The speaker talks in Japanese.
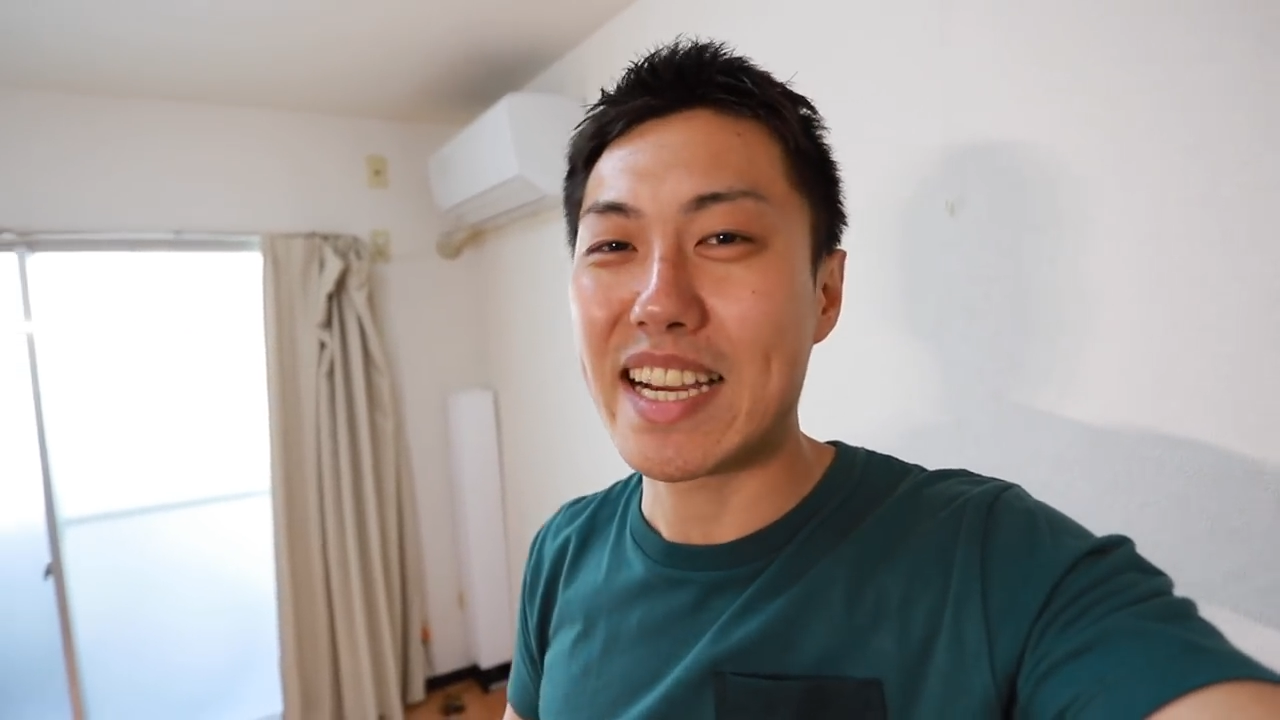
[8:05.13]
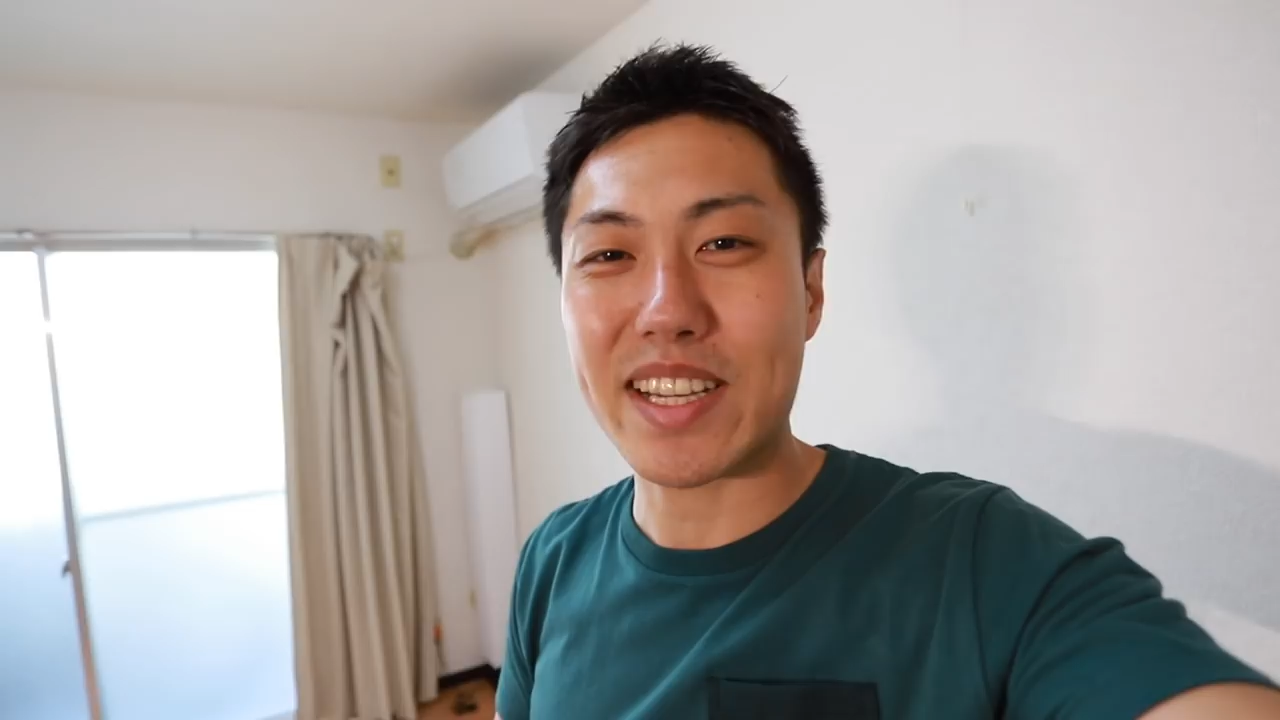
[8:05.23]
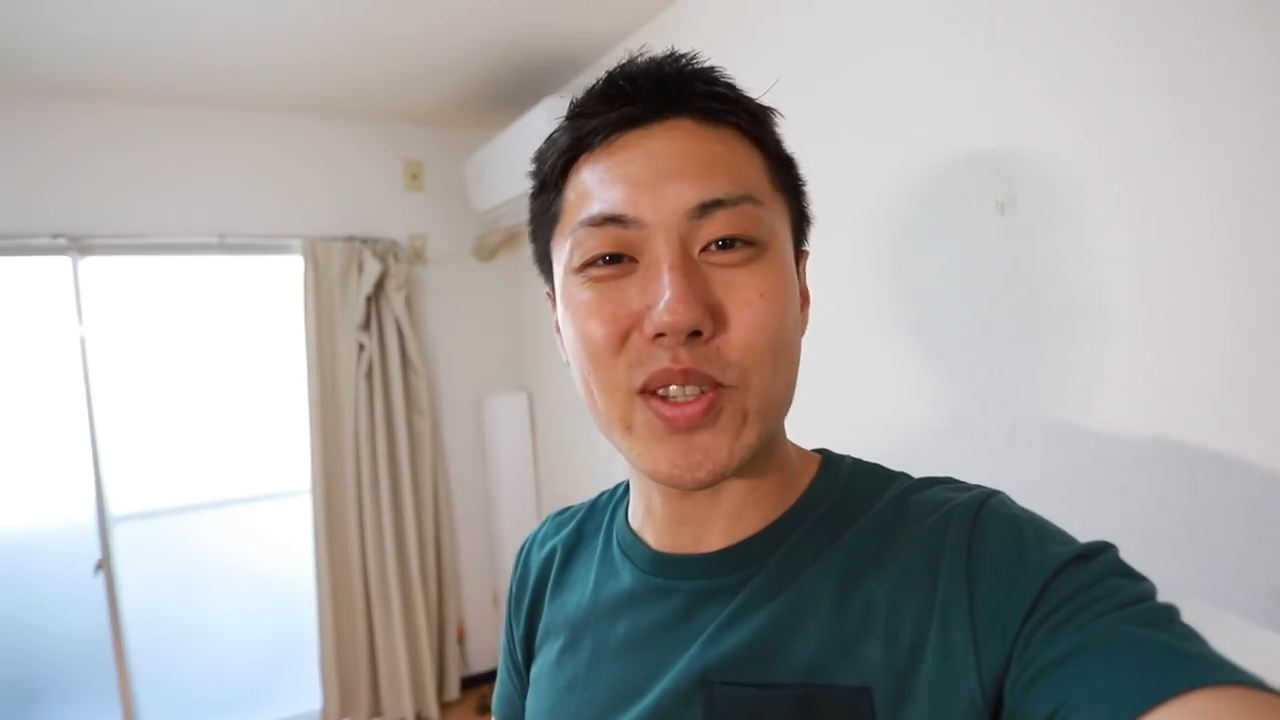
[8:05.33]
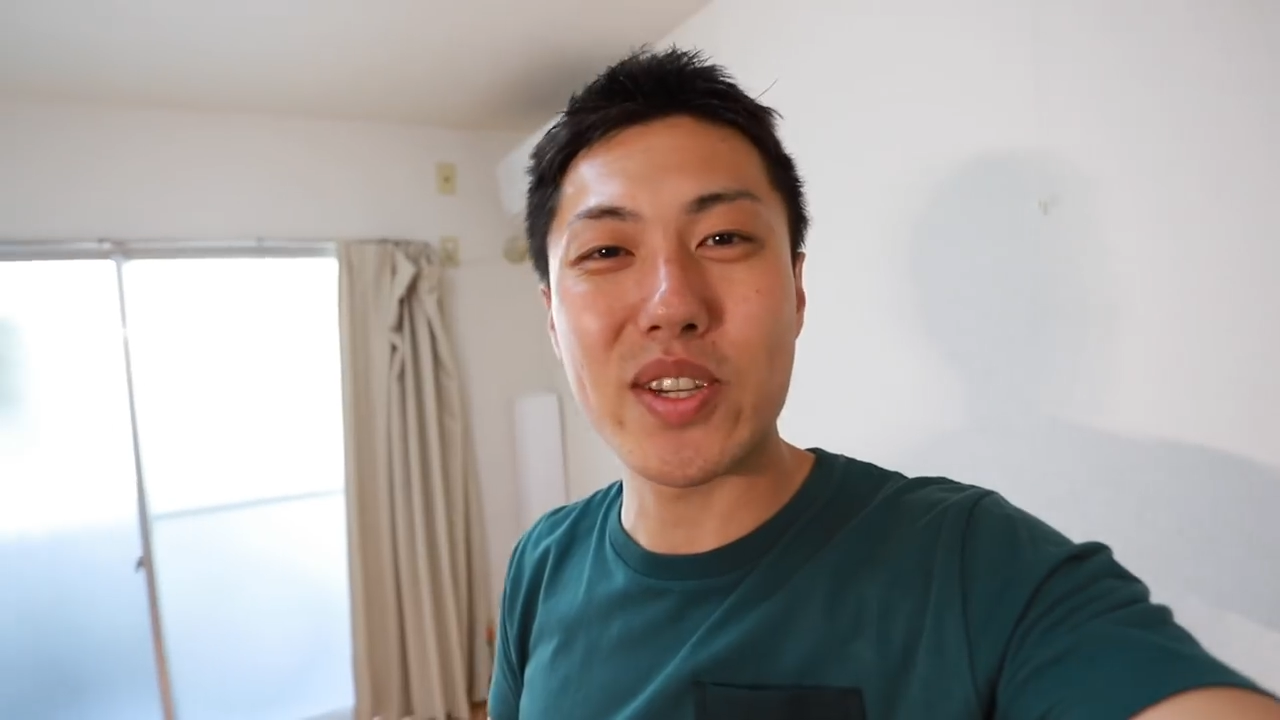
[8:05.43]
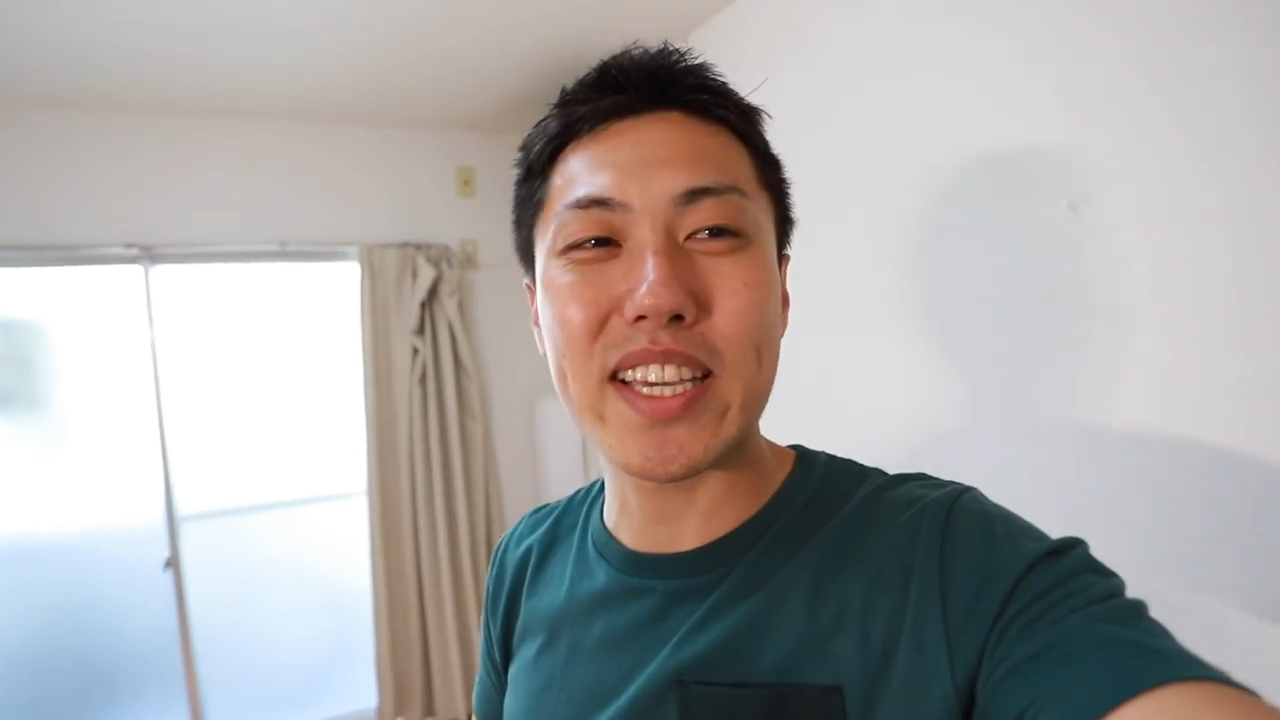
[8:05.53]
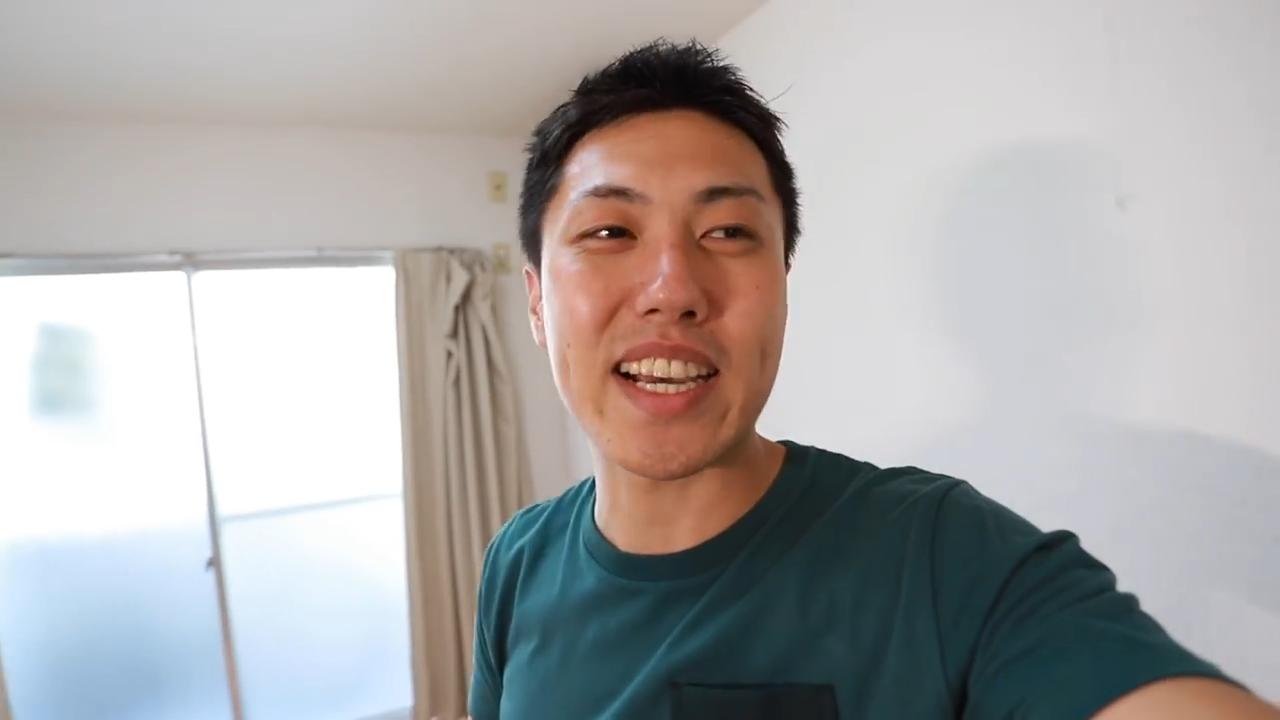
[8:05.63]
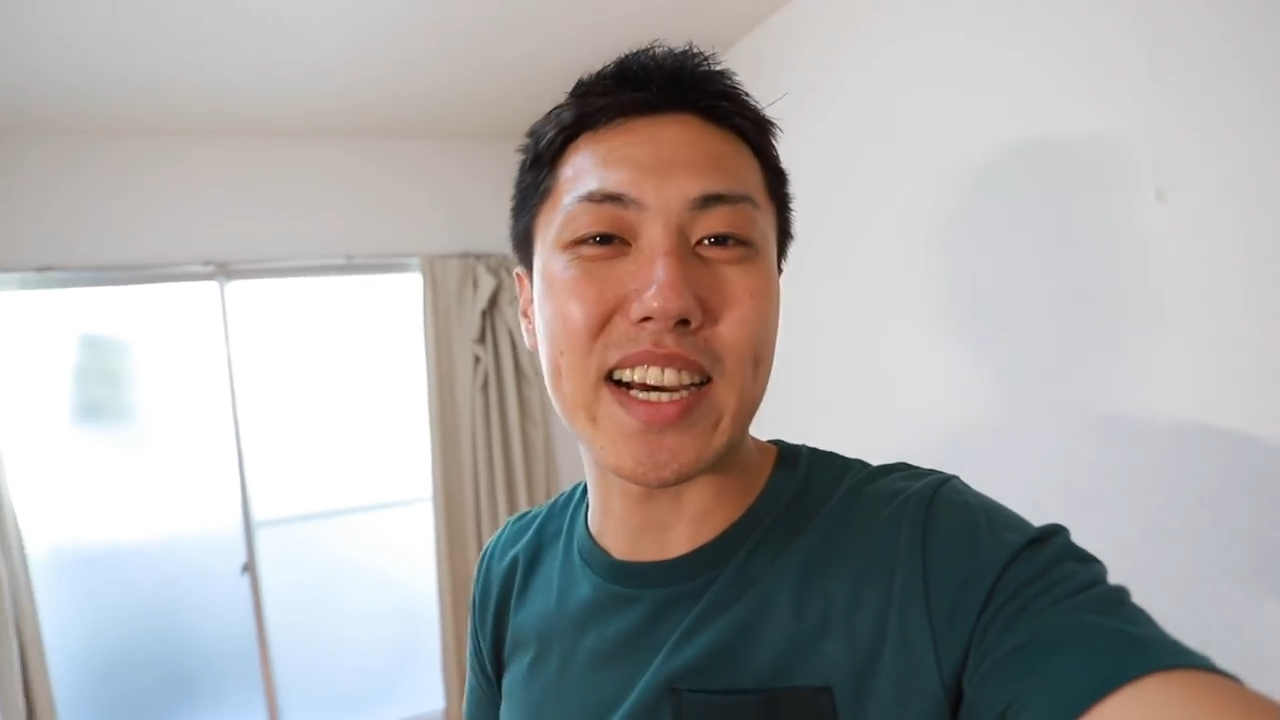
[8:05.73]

なんかそういう意見